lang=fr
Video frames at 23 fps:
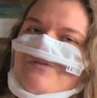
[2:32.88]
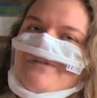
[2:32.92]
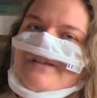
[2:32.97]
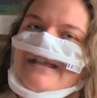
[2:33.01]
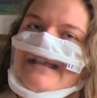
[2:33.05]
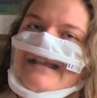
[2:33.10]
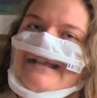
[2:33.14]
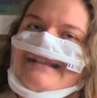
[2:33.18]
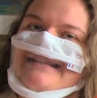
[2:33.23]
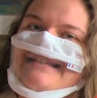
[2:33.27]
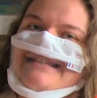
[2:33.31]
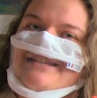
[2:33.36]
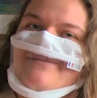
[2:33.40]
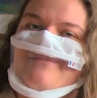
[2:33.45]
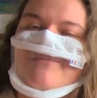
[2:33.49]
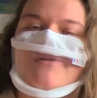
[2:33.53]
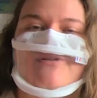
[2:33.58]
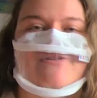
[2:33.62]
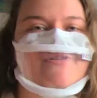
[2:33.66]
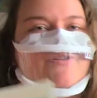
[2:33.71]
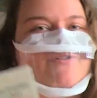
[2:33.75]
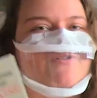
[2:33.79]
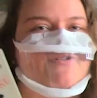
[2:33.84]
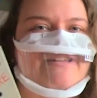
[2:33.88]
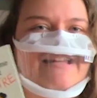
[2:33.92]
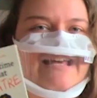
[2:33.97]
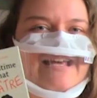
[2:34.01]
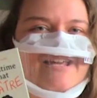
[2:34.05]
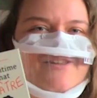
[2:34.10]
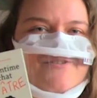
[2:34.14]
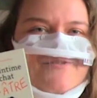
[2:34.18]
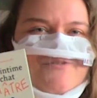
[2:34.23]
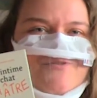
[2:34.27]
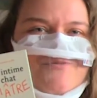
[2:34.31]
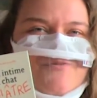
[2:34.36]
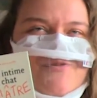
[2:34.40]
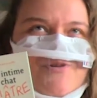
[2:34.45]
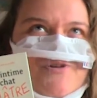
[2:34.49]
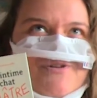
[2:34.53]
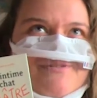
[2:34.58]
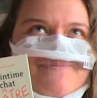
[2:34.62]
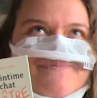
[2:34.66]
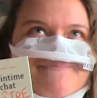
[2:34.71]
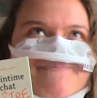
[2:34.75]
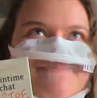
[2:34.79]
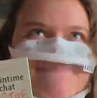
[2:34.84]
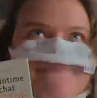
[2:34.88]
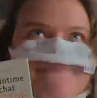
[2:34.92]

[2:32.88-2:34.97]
journal intime dans notre rayon humour.